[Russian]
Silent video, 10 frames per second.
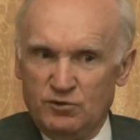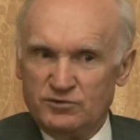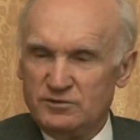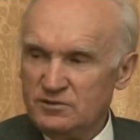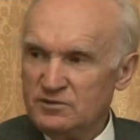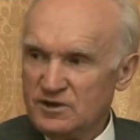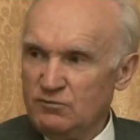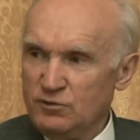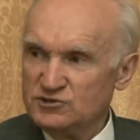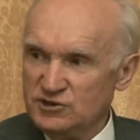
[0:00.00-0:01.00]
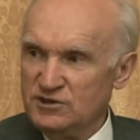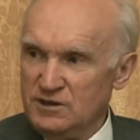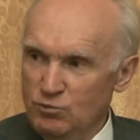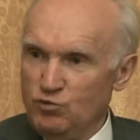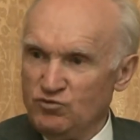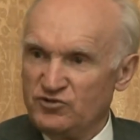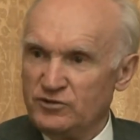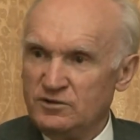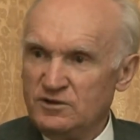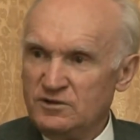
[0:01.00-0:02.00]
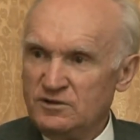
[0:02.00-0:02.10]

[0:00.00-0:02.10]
вот. Кого? Жены, мужа.